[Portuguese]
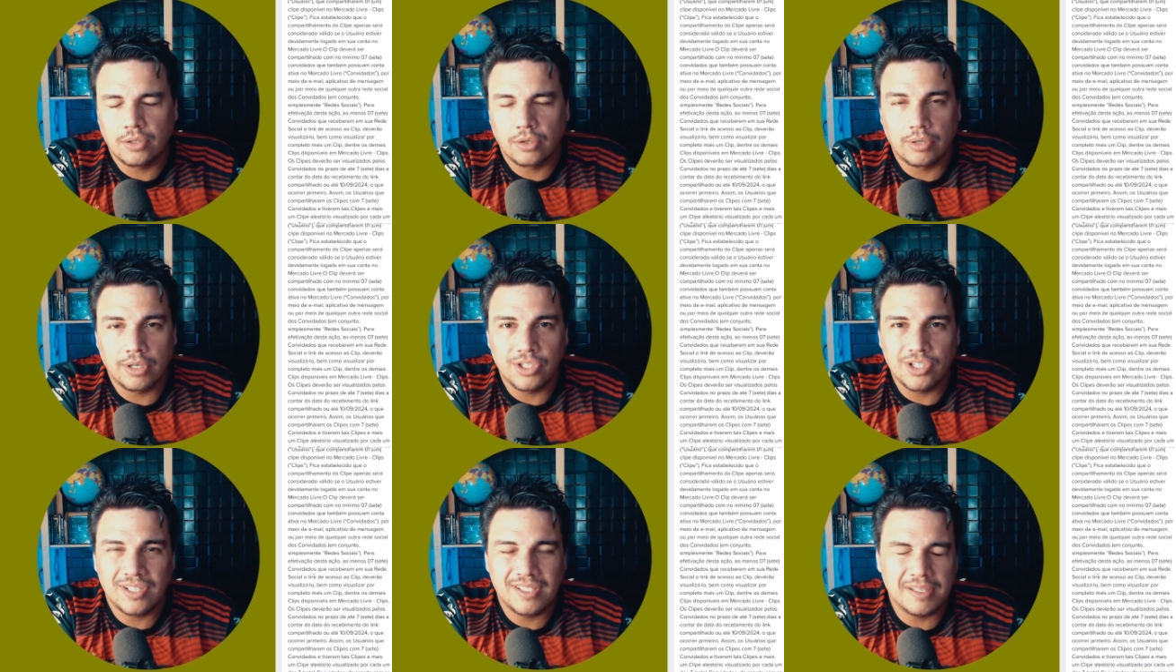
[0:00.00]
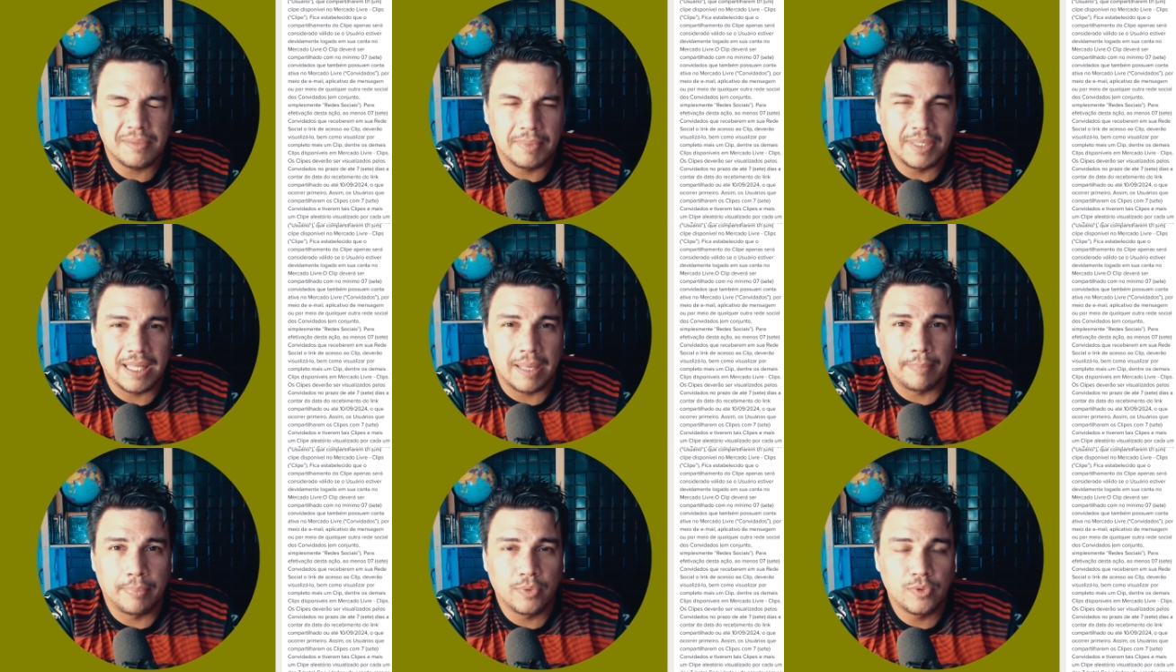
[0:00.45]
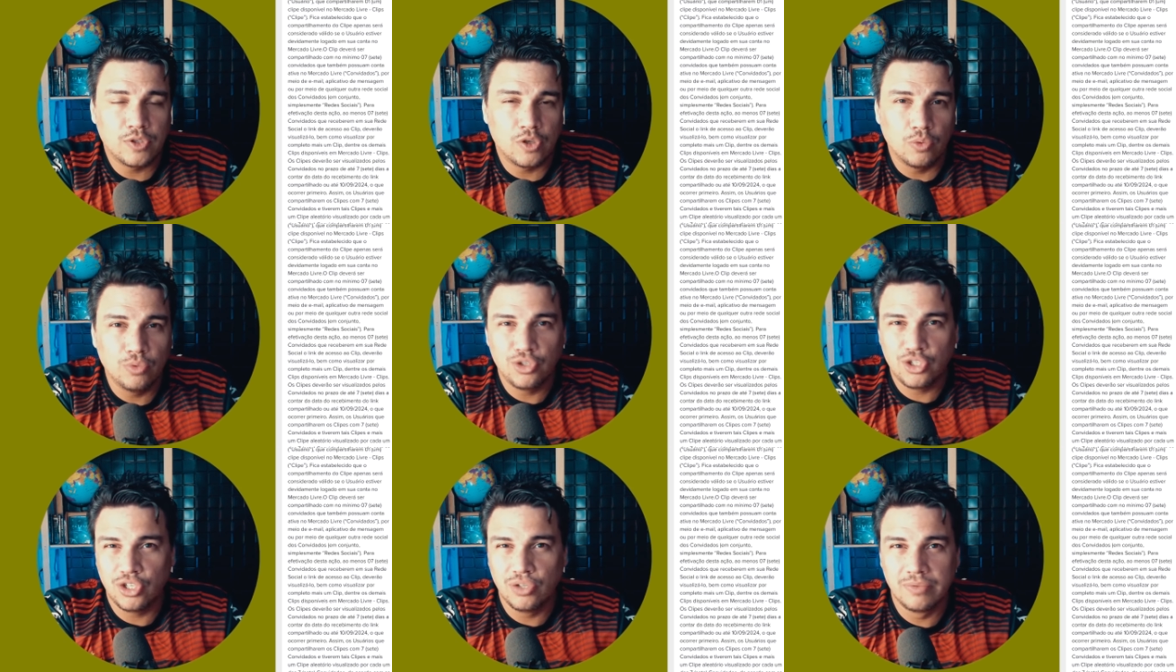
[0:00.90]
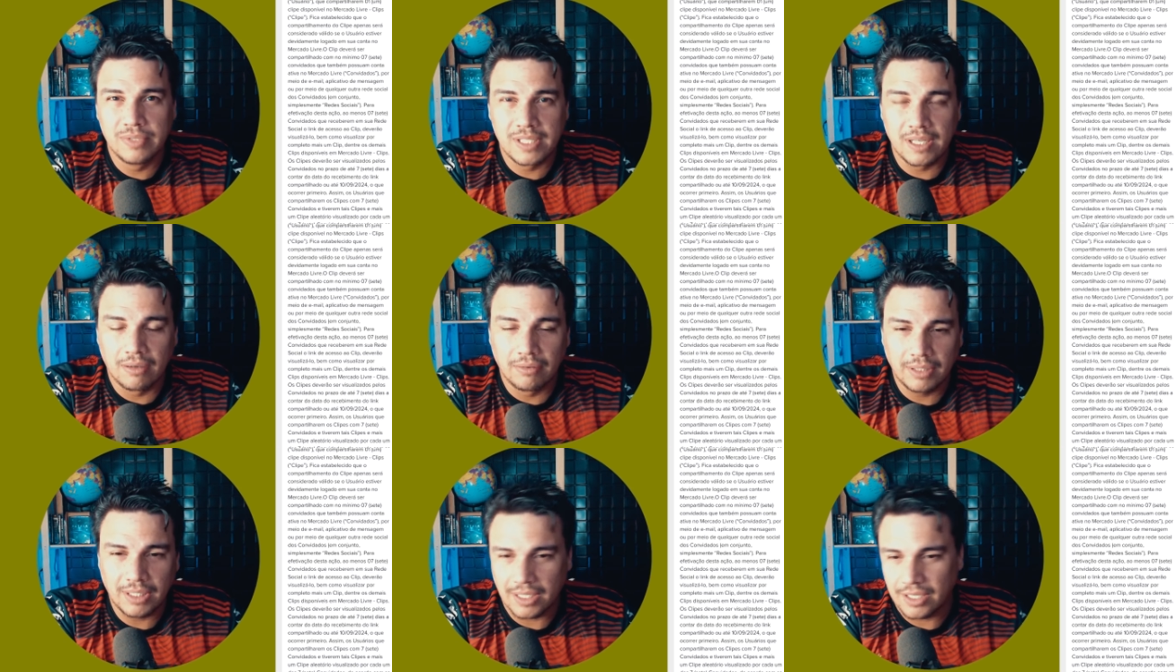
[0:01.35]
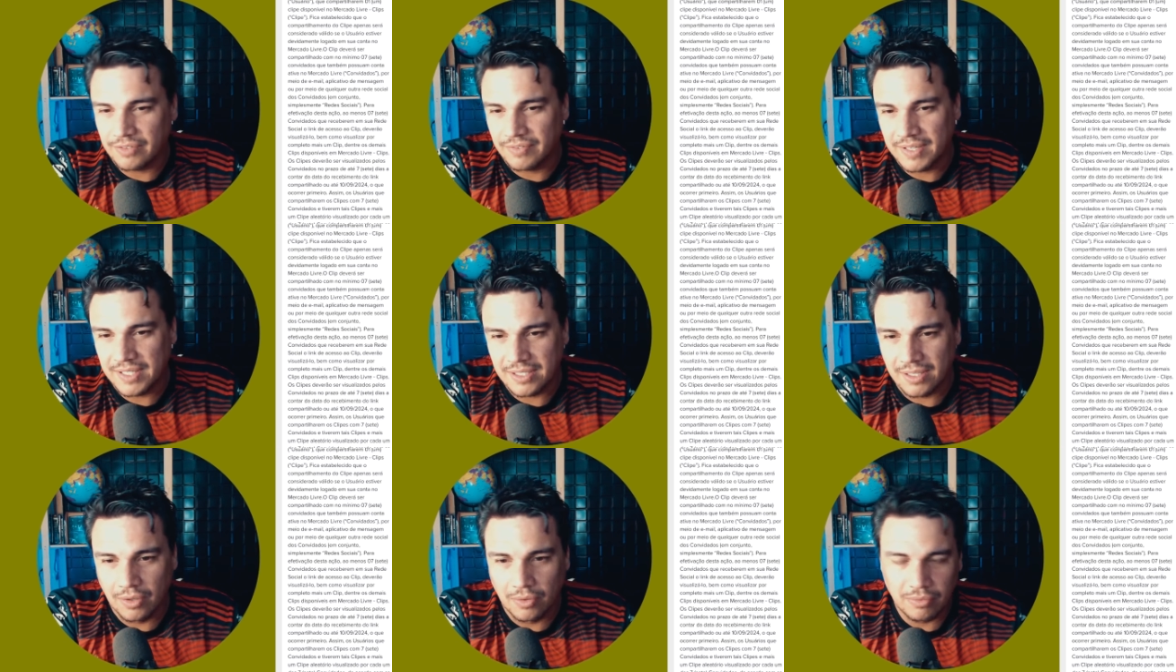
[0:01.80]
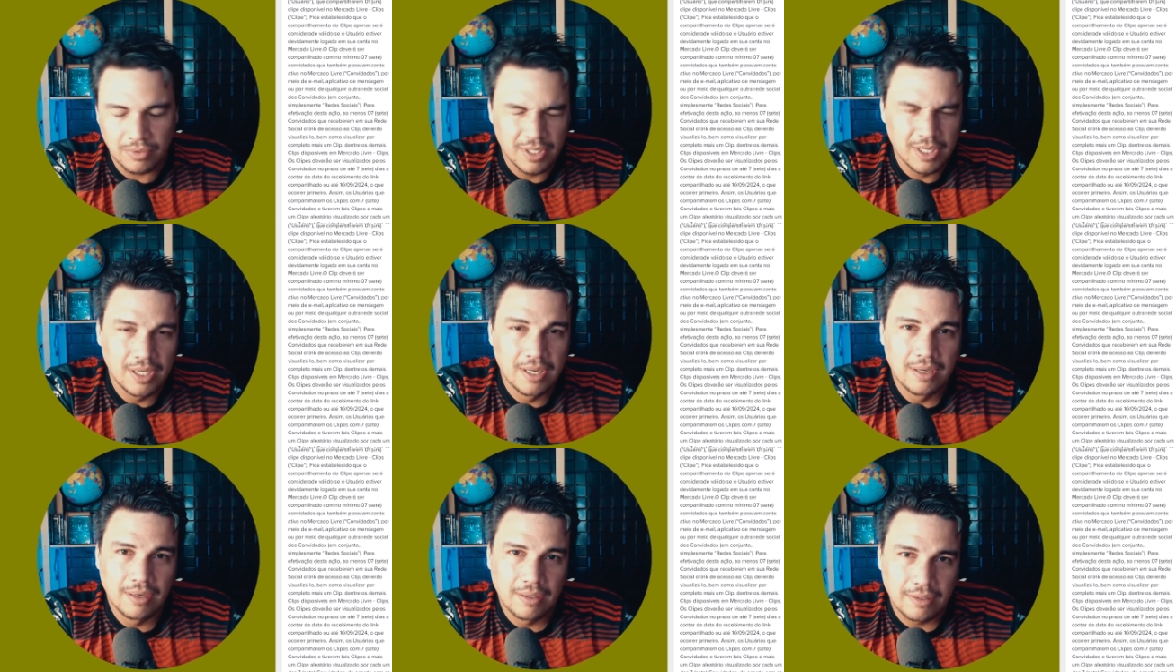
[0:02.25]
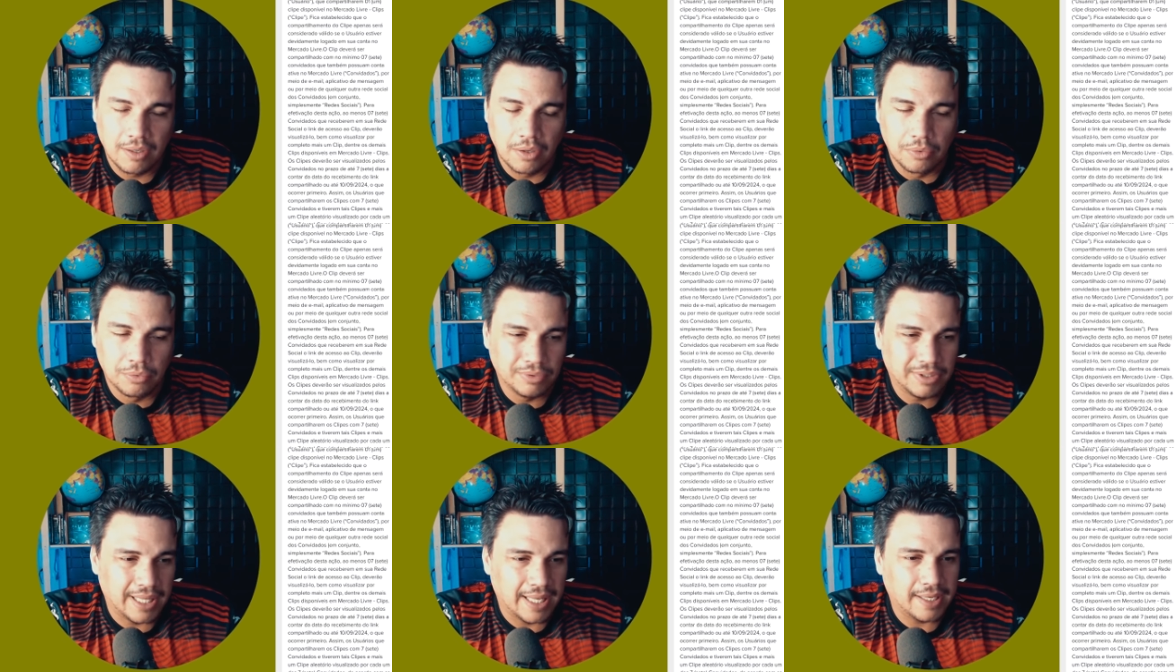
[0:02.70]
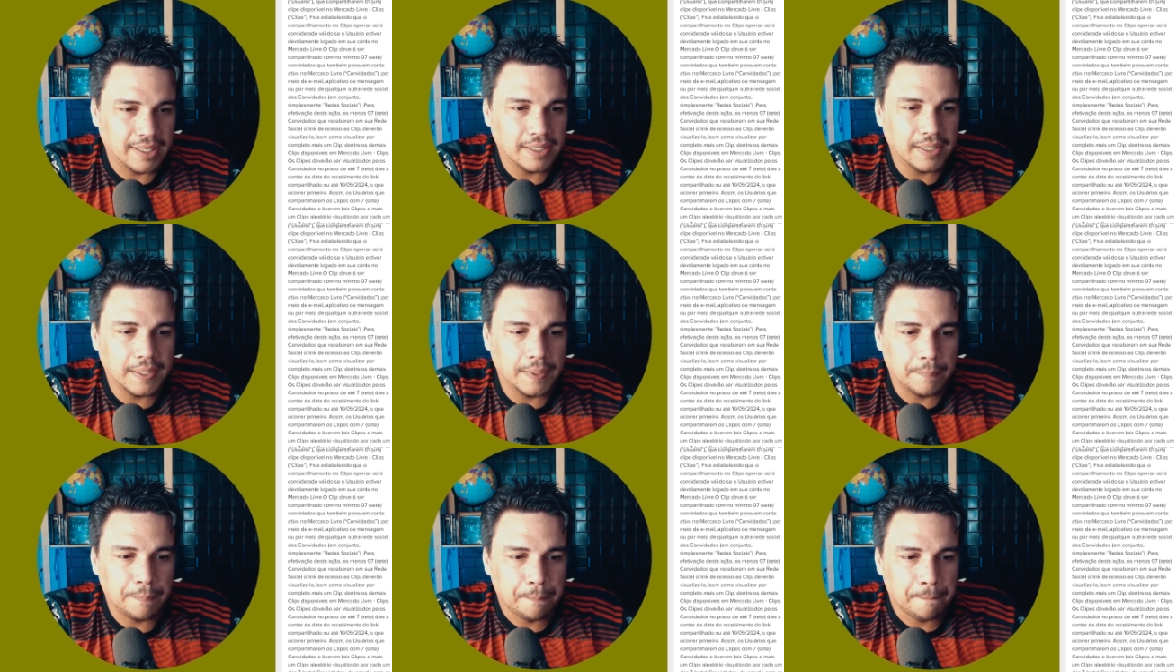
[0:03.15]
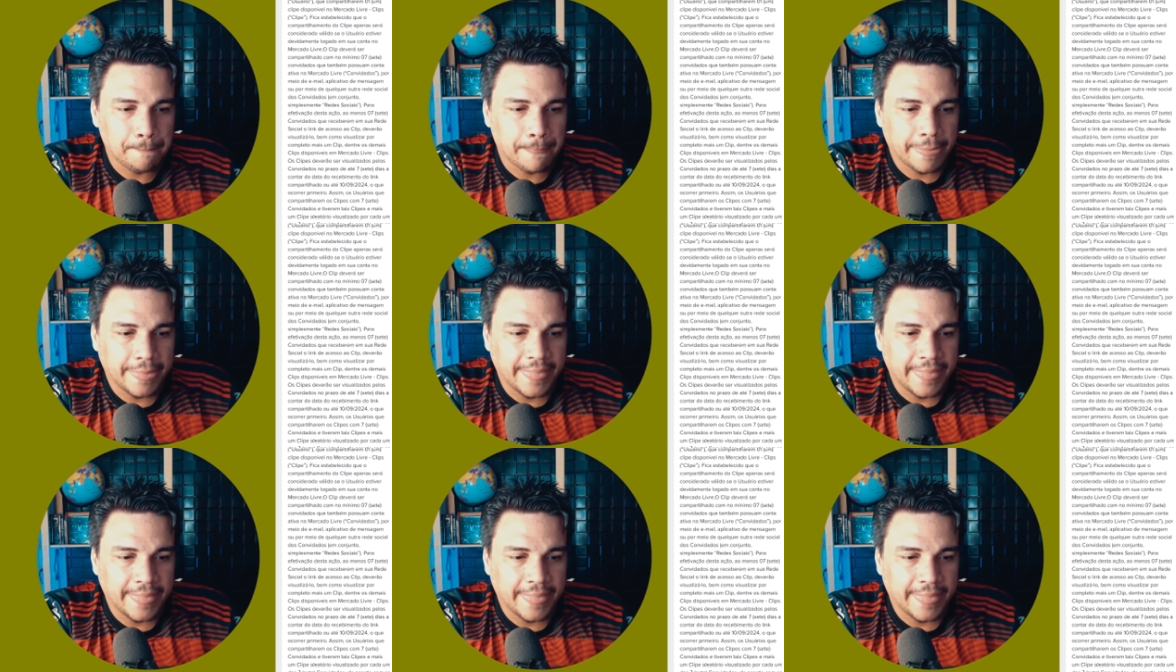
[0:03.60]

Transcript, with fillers: Então não adianta você mandar para o seu tiozão que às vezes não, não tem